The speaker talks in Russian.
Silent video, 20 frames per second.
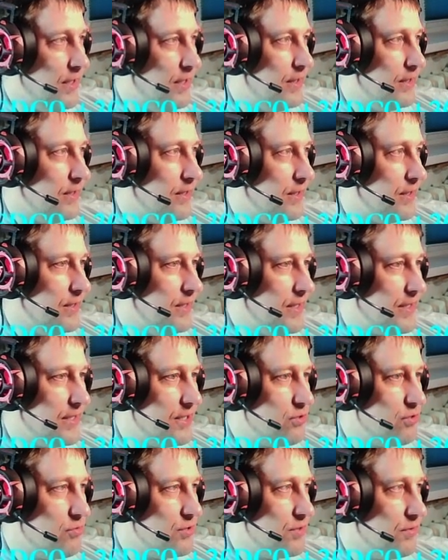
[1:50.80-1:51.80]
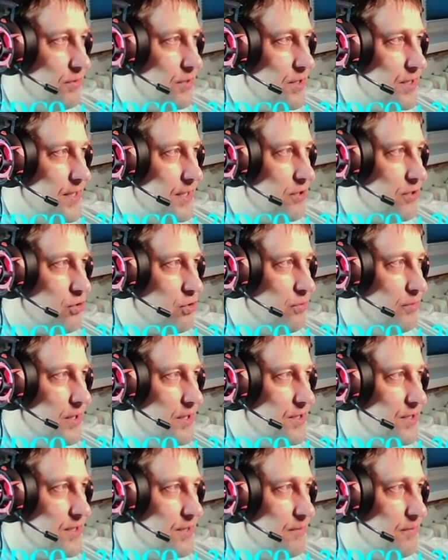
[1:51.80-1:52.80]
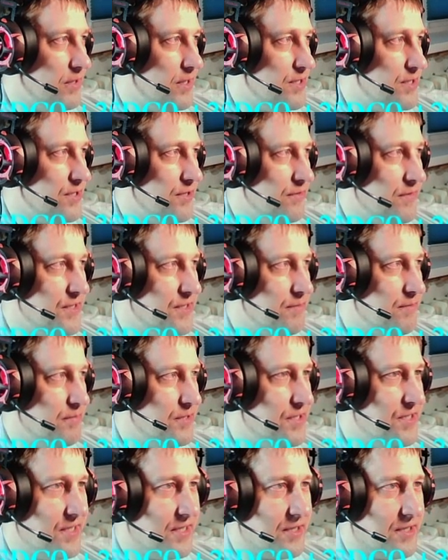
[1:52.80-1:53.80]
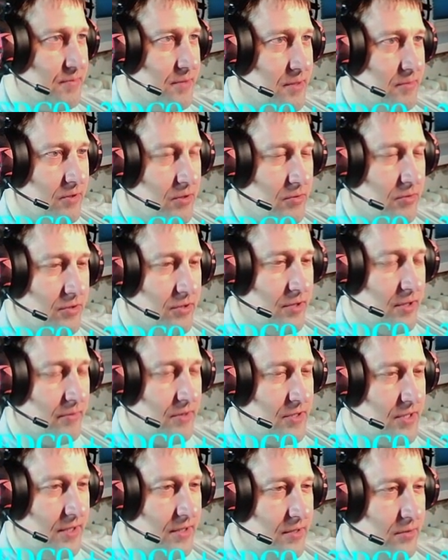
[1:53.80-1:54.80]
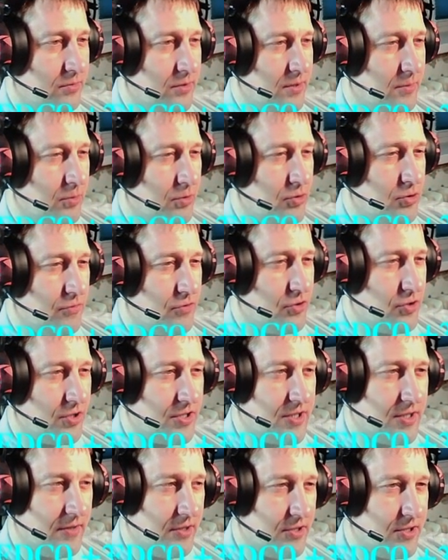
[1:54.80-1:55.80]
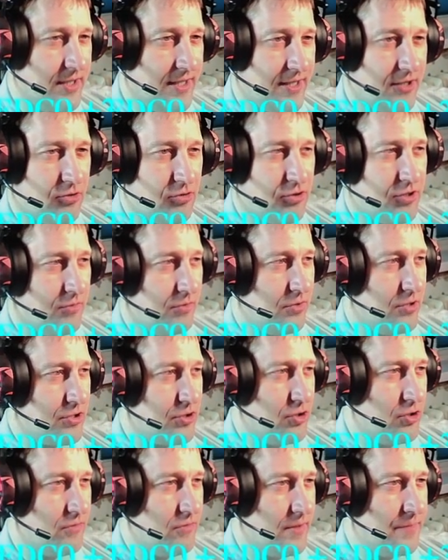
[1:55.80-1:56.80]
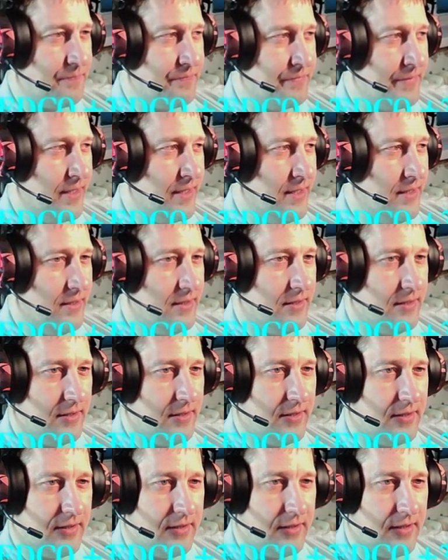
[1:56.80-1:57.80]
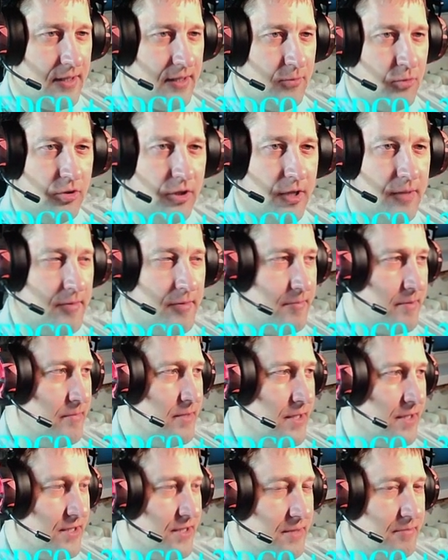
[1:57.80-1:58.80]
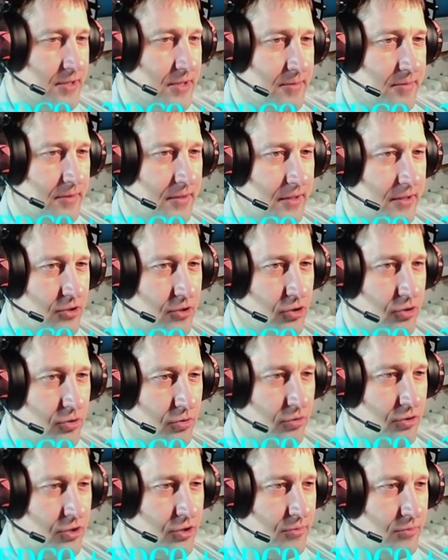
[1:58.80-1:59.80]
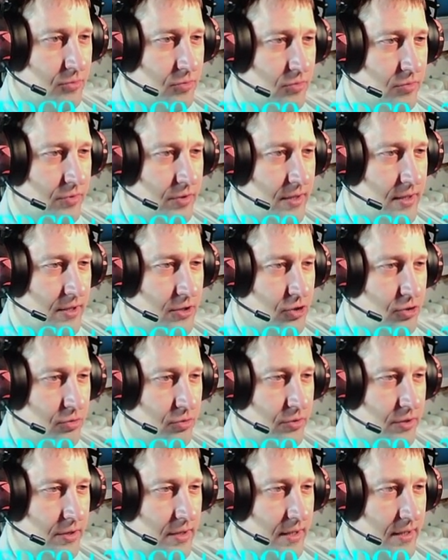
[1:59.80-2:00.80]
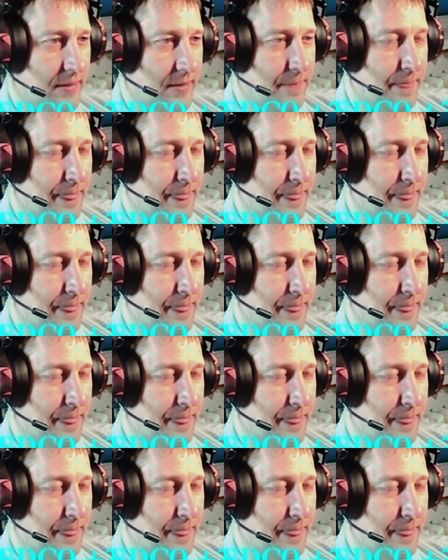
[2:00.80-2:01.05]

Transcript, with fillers: Так, я хочу сегодня, знаете что, у меня есть на балансе 250 с промокодиком, я закинул, там кое-что вчера осталось. Я хочу сегодня снова э, амонгами помериться и посмотреть, что к чему, и, что и как,